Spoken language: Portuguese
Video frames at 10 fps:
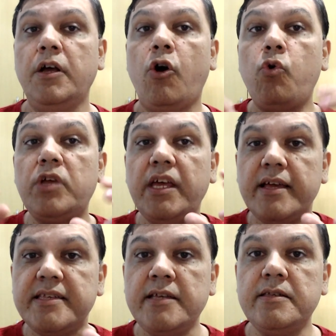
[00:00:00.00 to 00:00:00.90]
O que, é
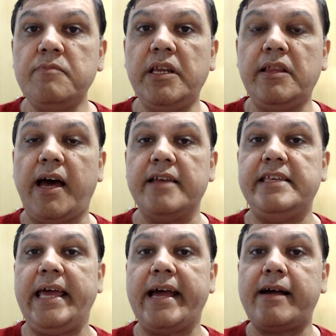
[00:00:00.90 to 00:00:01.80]
sensibilidade?
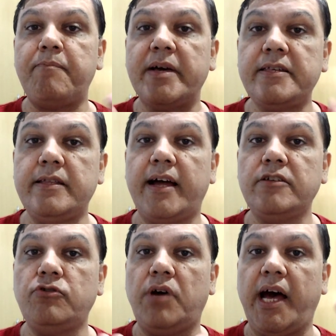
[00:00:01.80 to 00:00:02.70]
É a capacidade
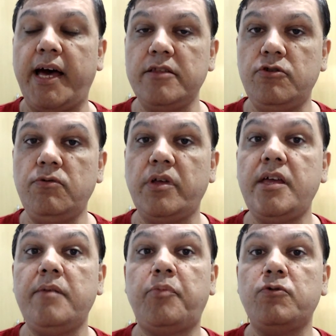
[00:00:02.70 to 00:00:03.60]
do rádio em
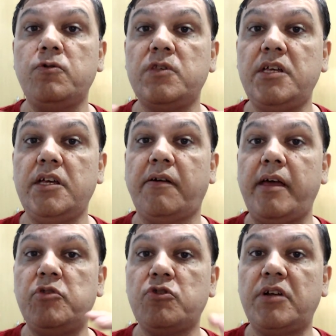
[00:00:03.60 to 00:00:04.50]
reproduzir
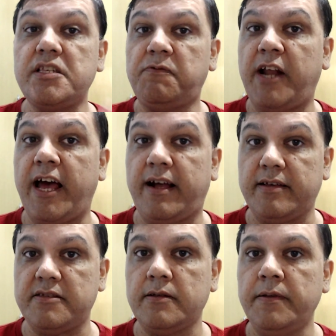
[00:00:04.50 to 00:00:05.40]
emissoras
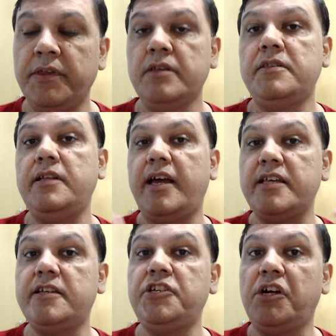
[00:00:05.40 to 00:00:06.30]
fracas, sinais
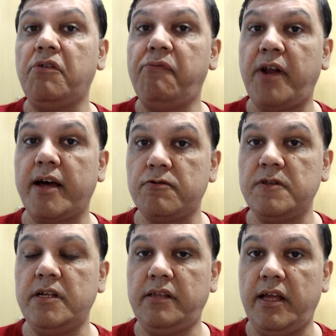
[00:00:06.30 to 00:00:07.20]
que chegam fracos
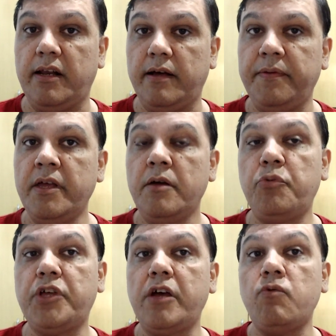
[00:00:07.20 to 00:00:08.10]
da antena,
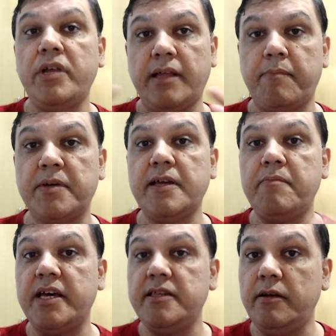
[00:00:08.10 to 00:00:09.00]
porque com etapas a
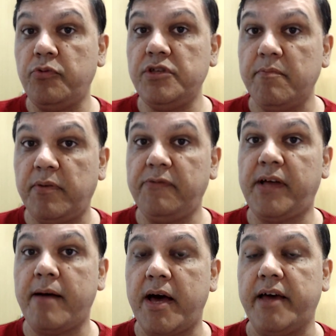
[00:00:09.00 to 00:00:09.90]
mais ele podia
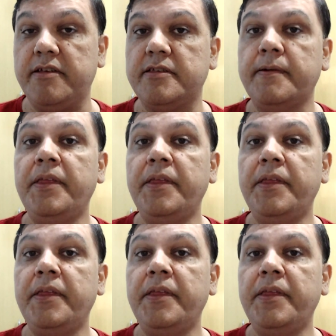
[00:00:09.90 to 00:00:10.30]
amplificar mais.